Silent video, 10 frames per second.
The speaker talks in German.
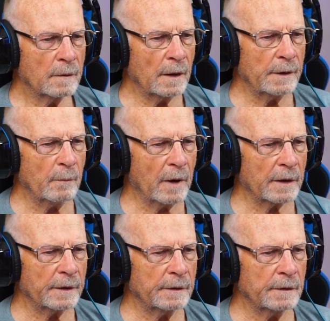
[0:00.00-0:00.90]
Ja, die
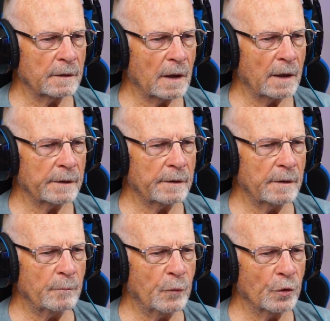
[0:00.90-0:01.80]
machen gerade
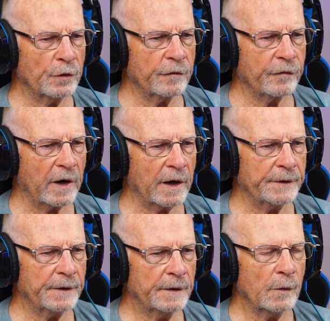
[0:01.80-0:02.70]
eine
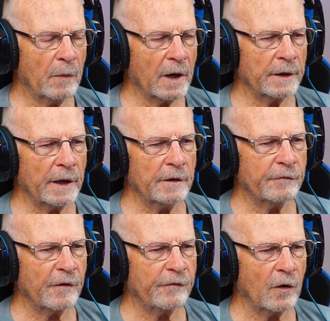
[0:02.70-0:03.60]
Bootsfahrt. Die machen eine
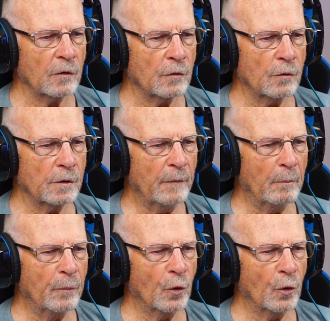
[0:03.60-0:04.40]
Verfolgung mit dem